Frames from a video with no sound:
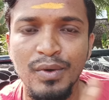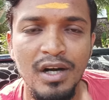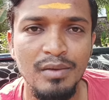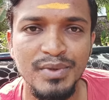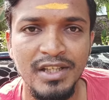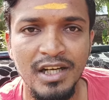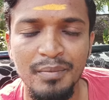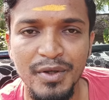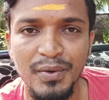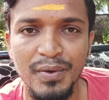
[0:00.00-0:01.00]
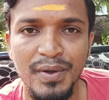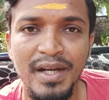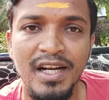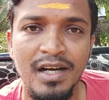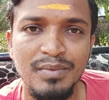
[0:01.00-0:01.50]
ஒரு ஆப்ஷன் காமிக்கும்
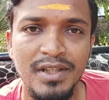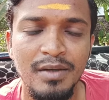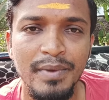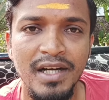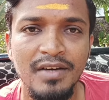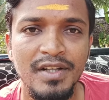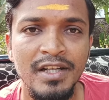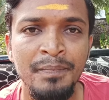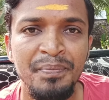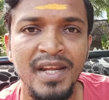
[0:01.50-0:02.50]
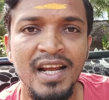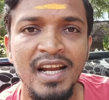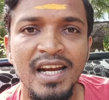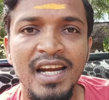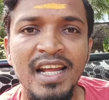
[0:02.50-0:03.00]
என்ன ஆப்ஷன் அப்படின்னா வந்து
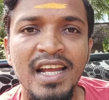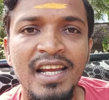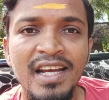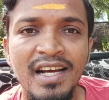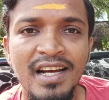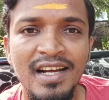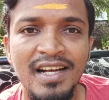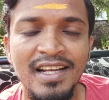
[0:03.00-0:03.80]
நீங்கள்